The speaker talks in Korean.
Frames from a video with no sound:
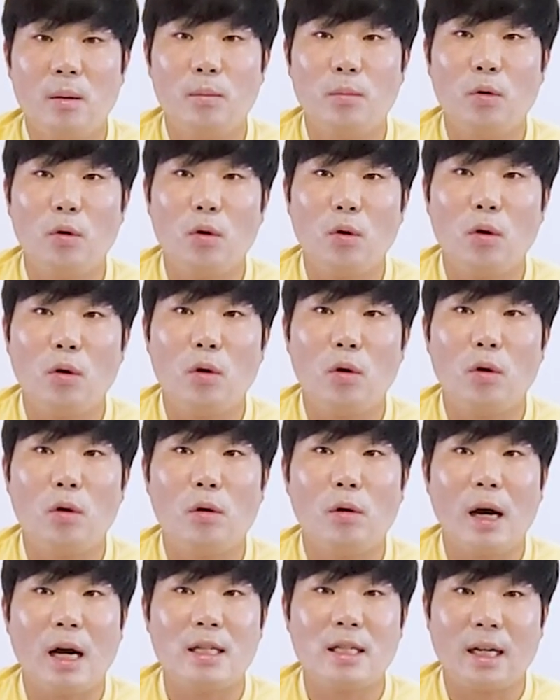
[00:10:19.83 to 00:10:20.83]

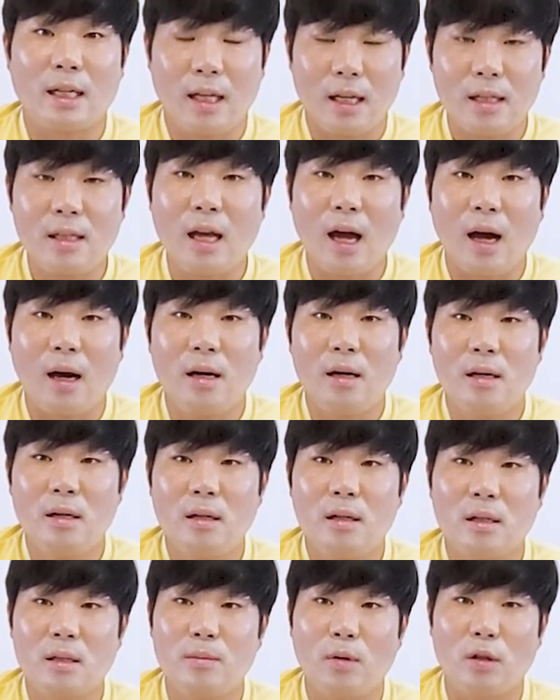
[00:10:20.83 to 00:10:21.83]
뭐 아직 안 했다
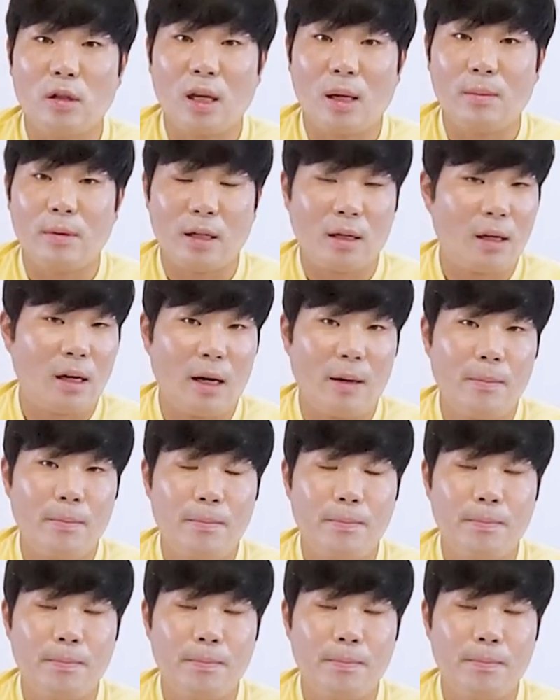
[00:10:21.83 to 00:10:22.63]
그럼 어떻게 하면 될까?